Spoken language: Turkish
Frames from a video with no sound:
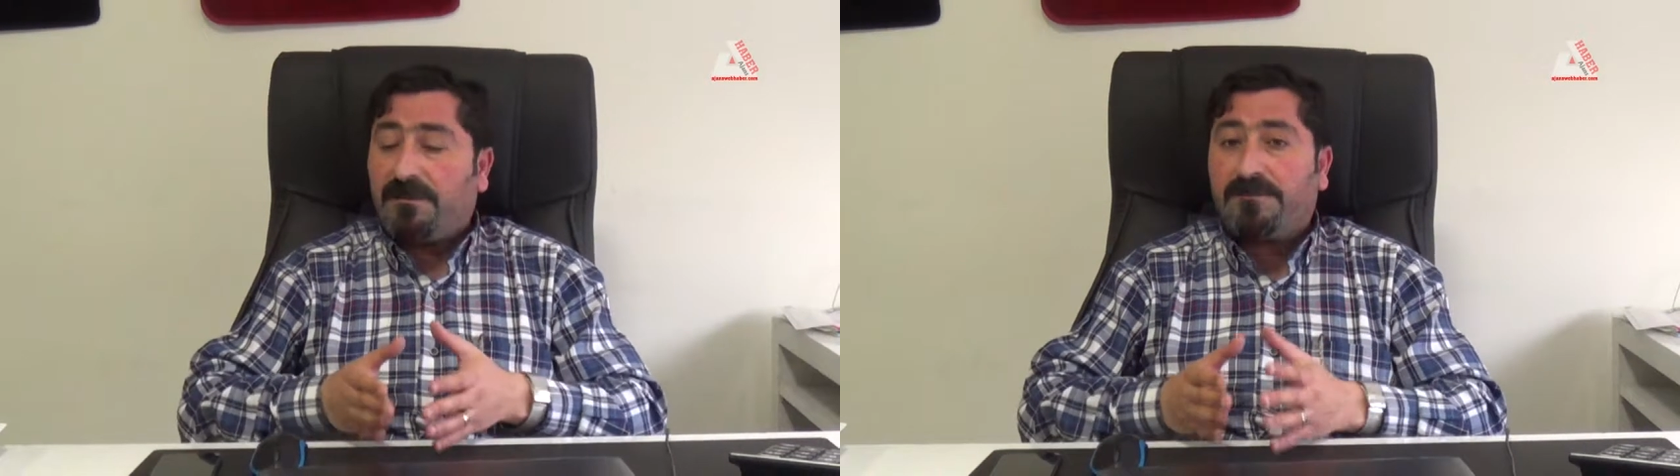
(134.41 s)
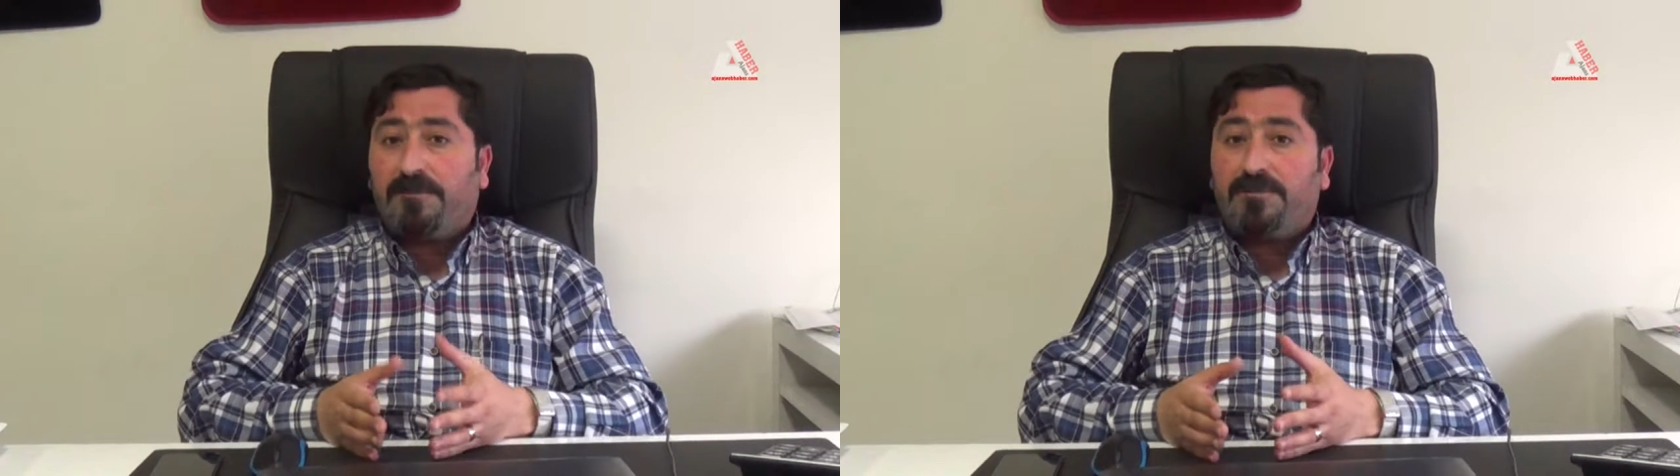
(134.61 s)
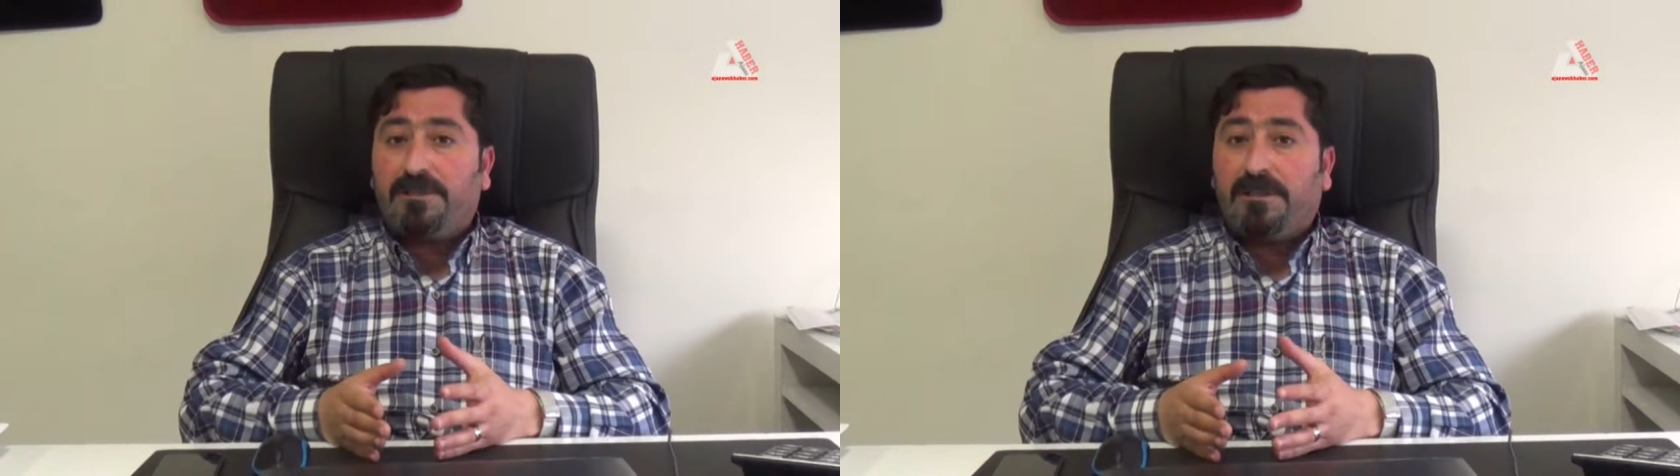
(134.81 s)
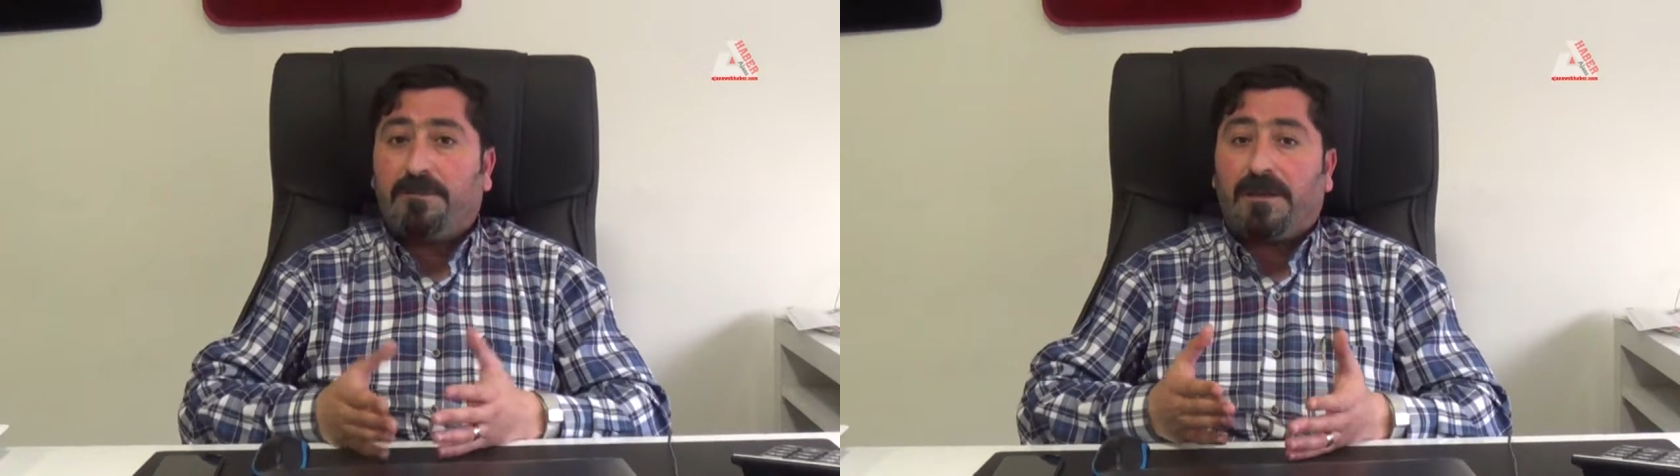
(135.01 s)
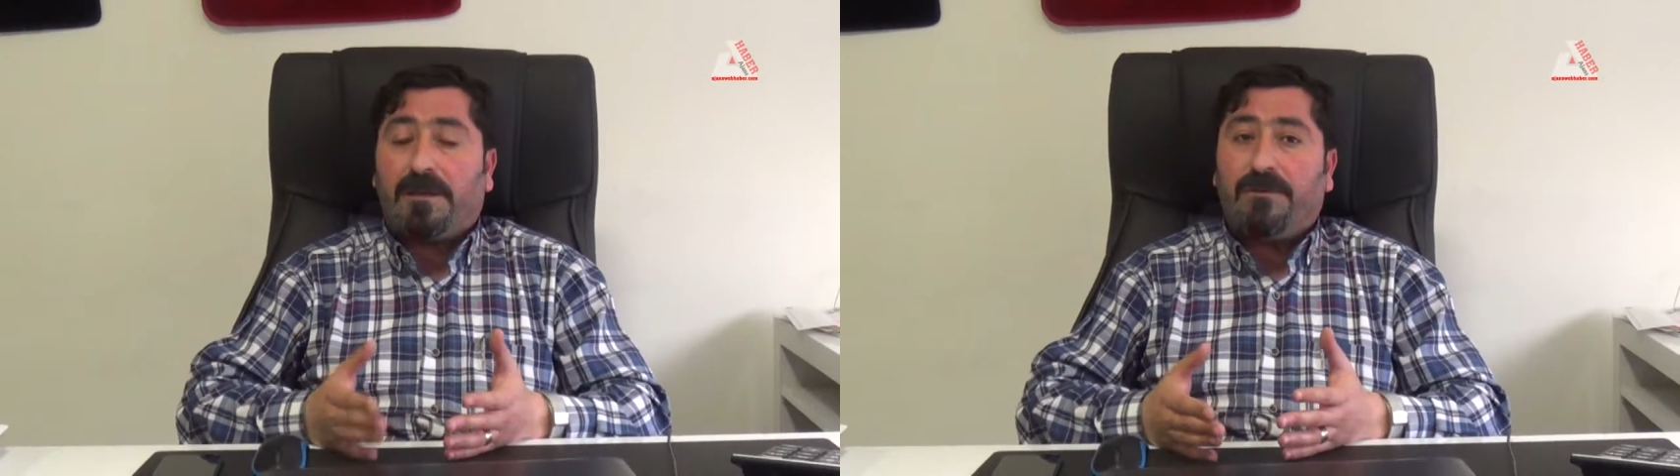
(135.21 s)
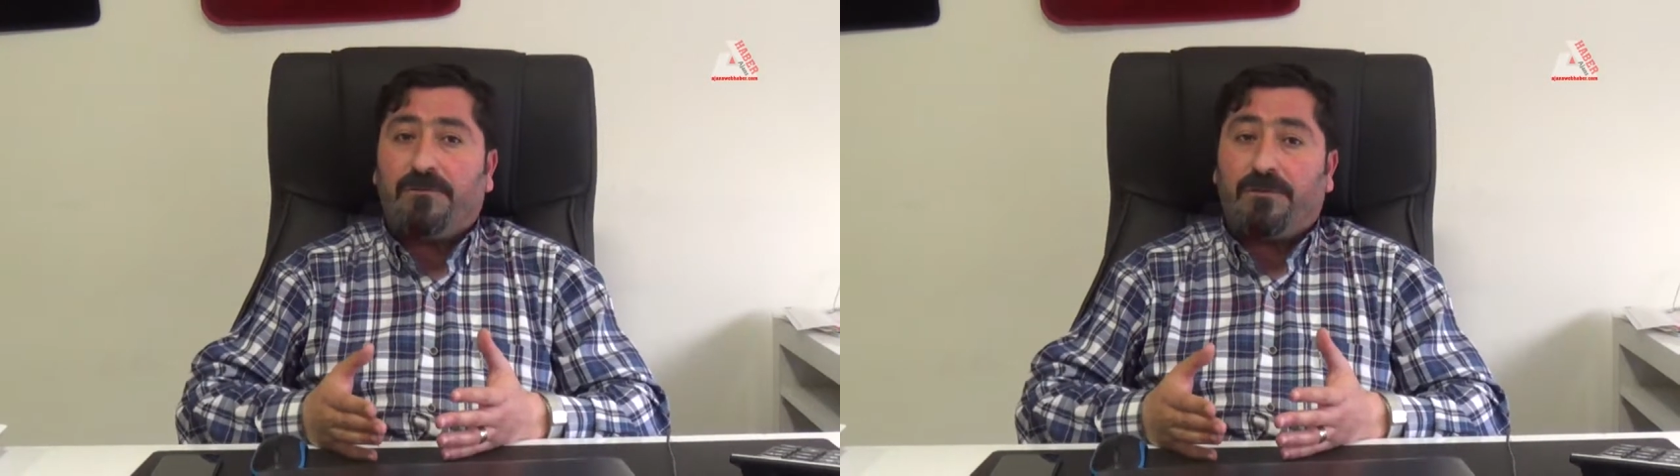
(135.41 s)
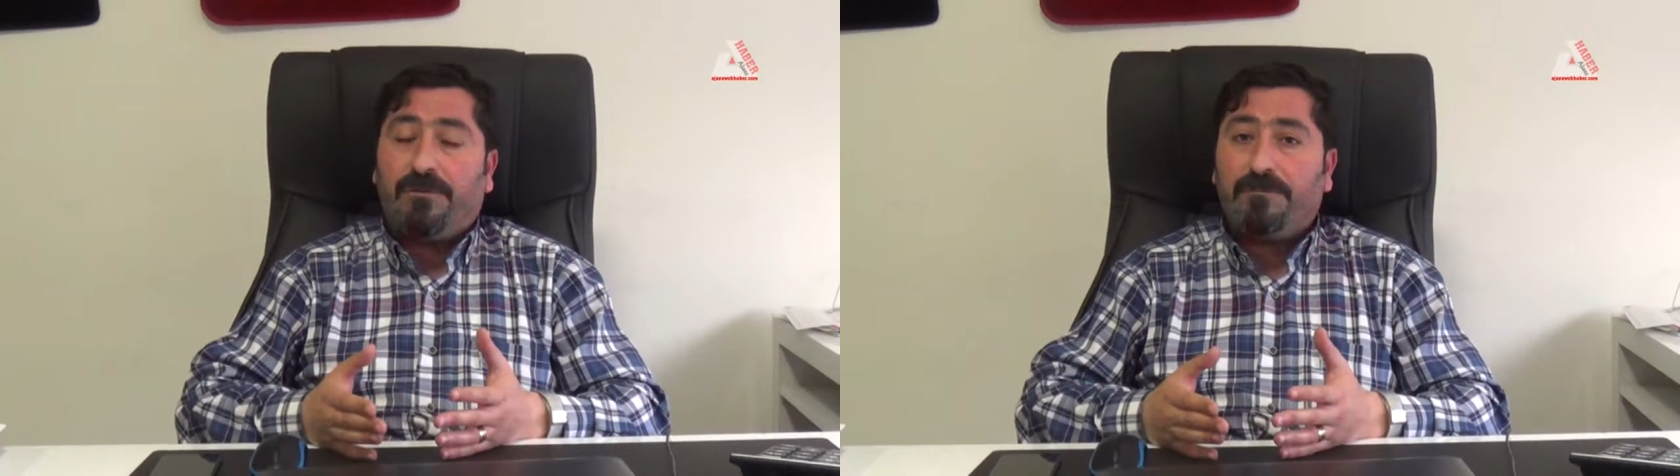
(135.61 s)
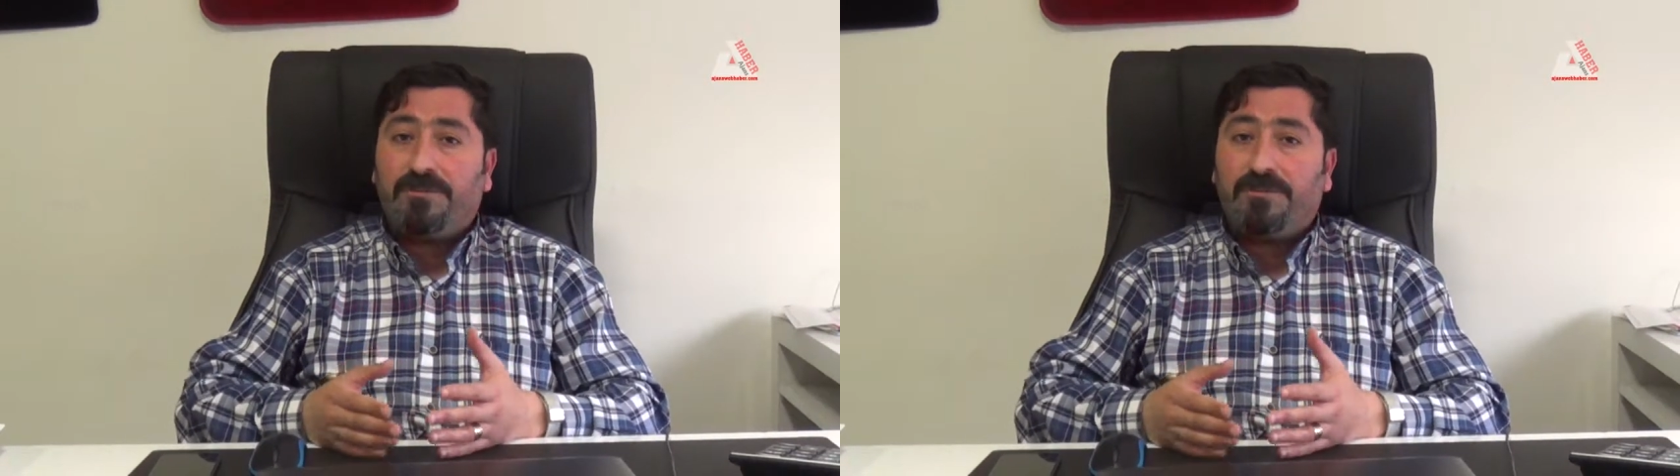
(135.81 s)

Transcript: sporcu gidip hakeme vuruyor.